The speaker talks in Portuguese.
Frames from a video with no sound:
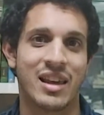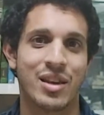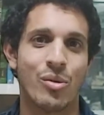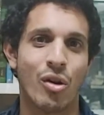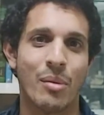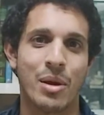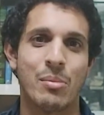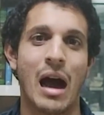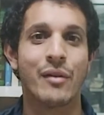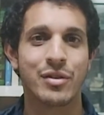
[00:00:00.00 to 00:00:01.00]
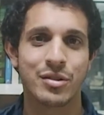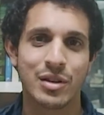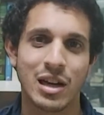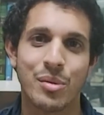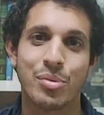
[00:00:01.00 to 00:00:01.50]
que o homem é uma árvore do
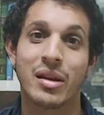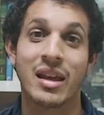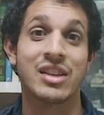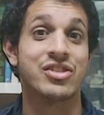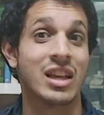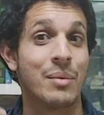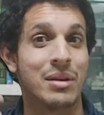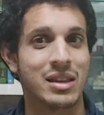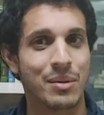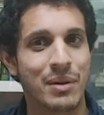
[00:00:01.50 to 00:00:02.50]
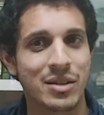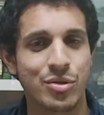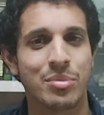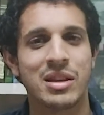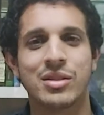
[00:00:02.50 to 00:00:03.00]
campo, que a gente tem que aprender
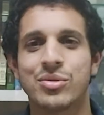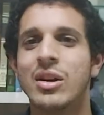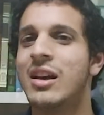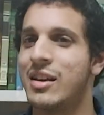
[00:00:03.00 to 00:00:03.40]
sobre isso